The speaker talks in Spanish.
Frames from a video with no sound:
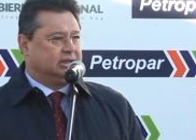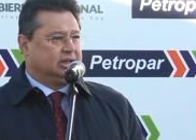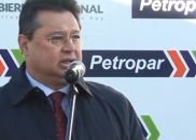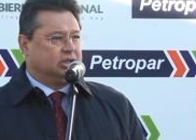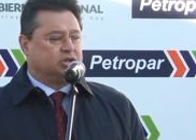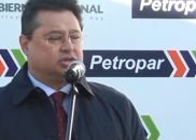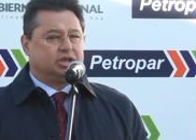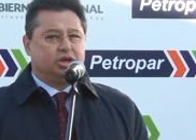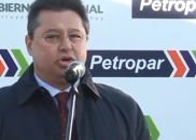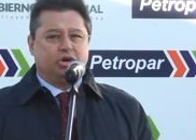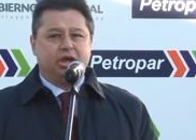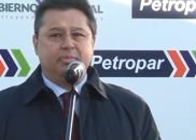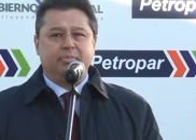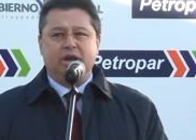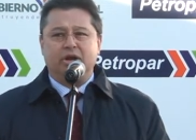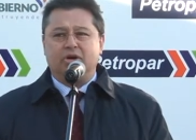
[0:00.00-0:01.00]
Entonces no
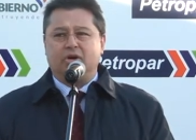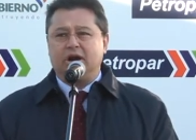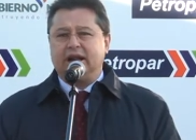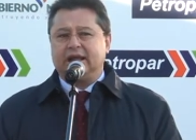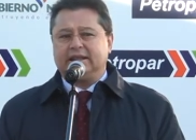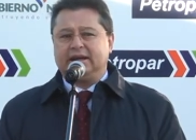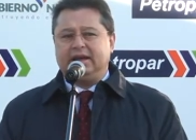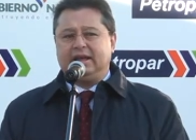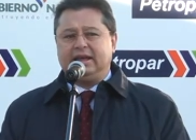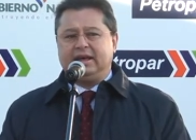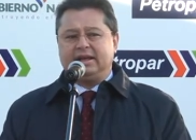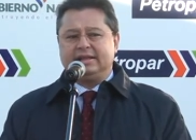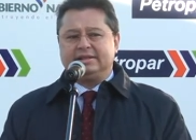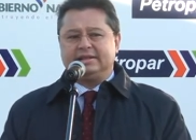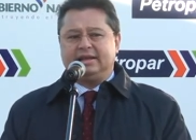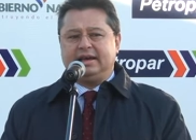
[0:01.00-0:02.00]
es menor la tarea
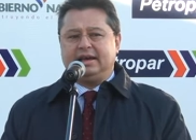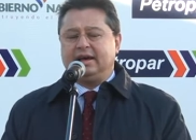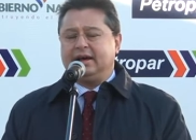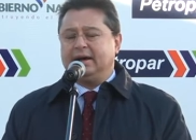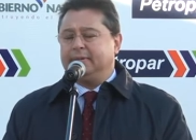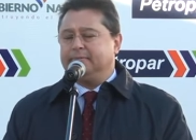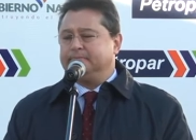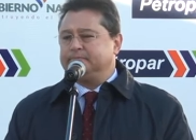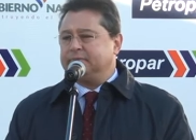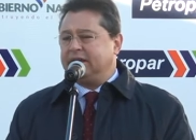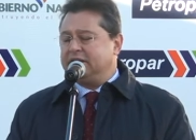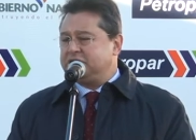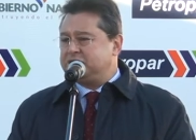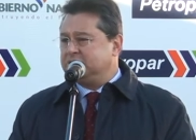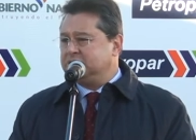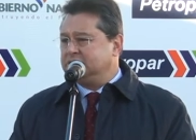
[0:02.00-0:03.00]
que se ha
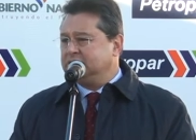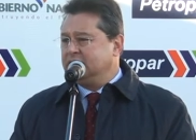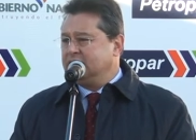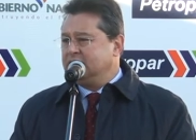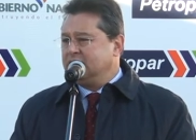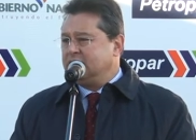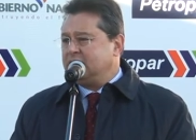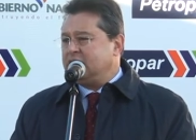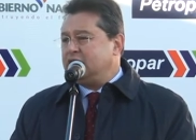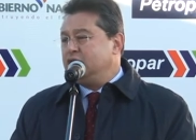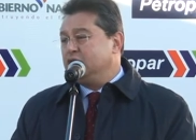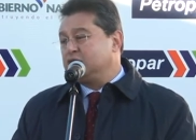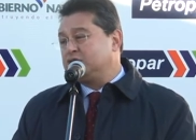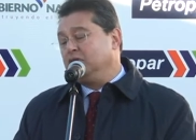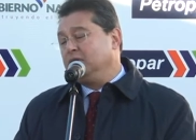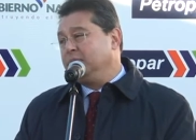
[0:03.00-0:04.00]
hecho y
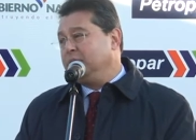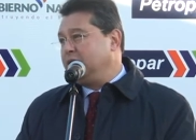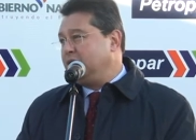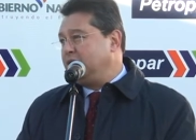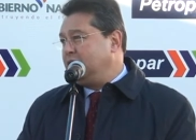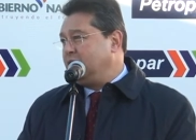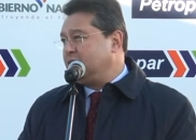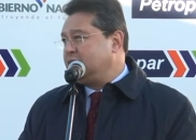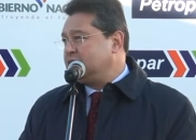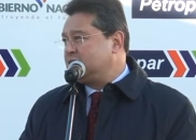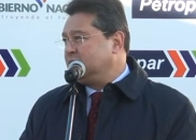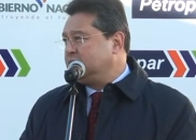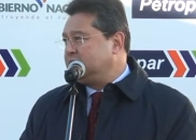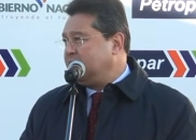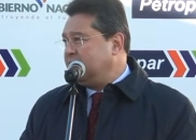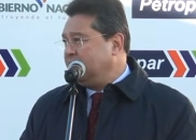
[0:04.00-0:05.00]
no son menores los
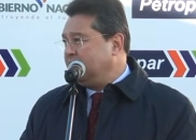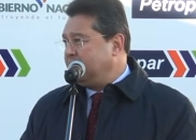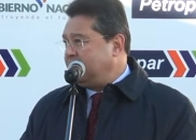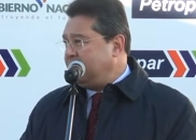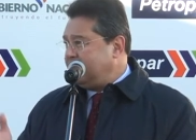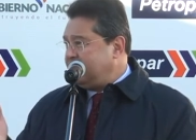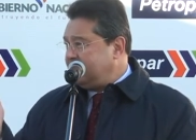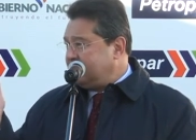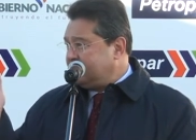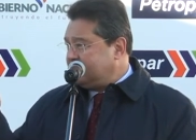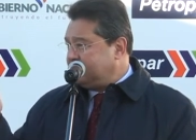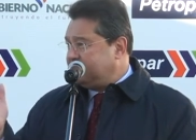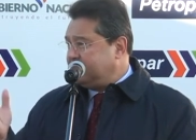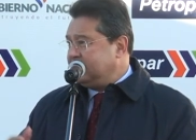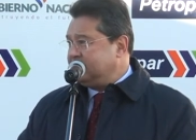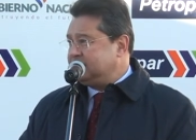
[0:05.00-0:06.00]
resultados. Ey, te
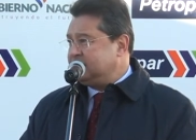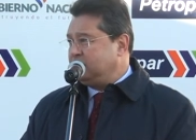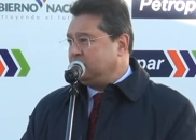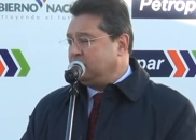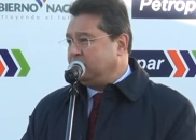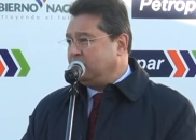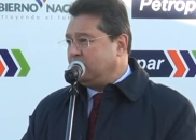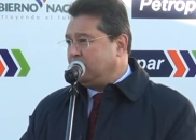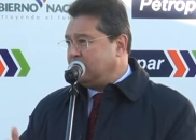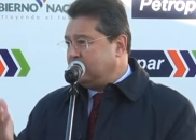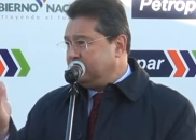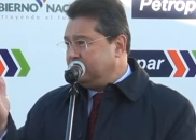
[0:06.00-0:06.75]
felicito a vos, al